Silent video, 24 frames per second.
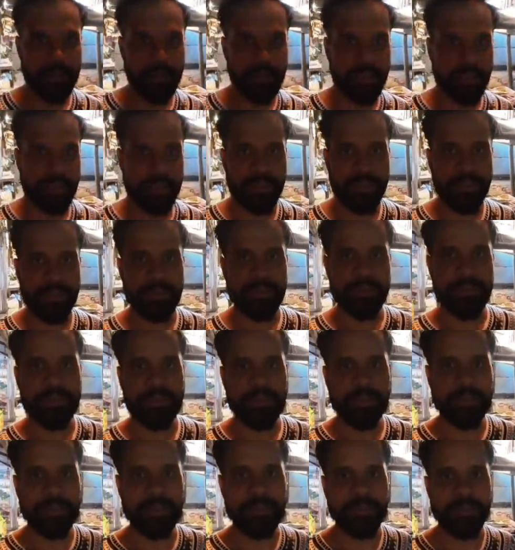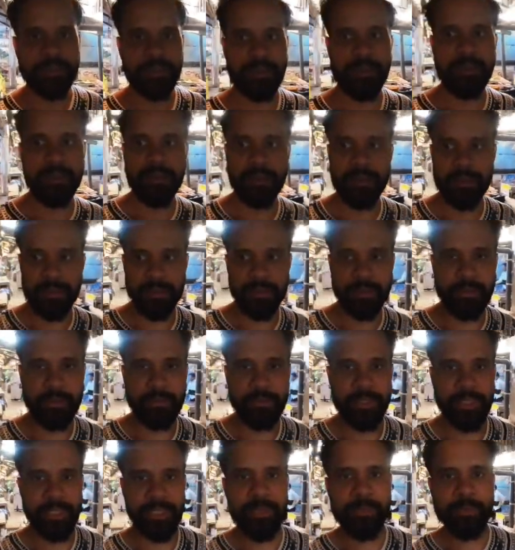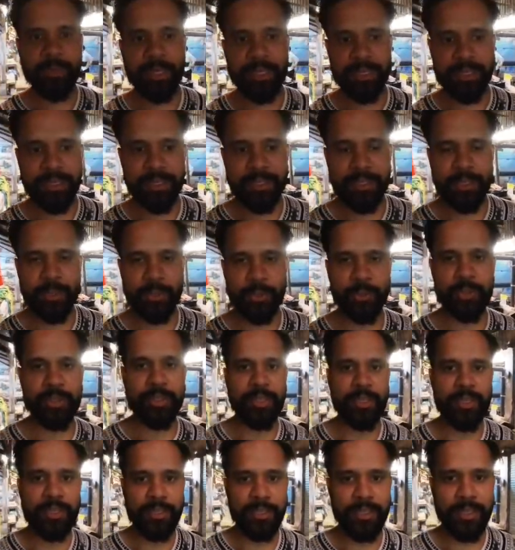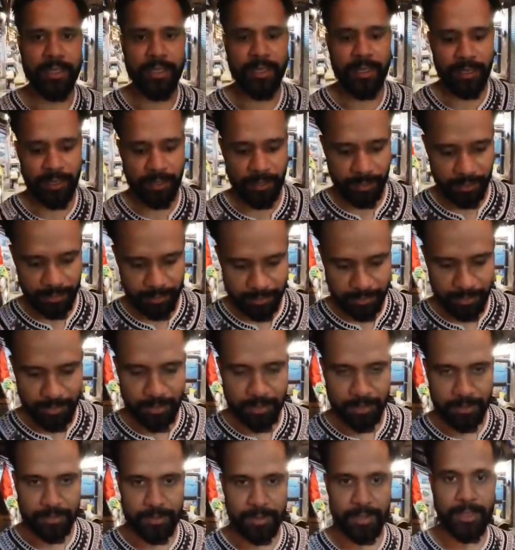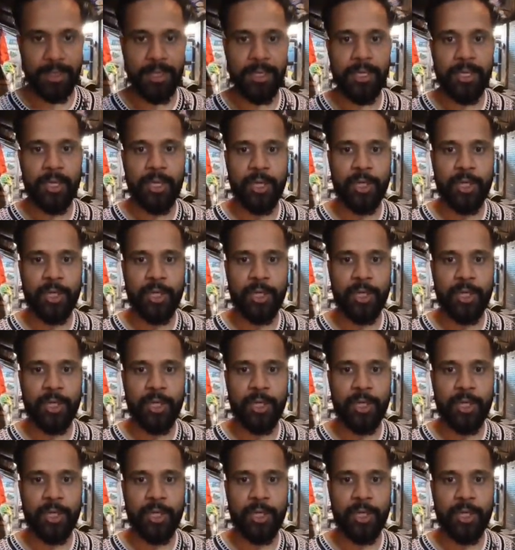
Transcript: ये इन इनका हर वीकली मार्केट नहीं होता है ये हर दिन लगता है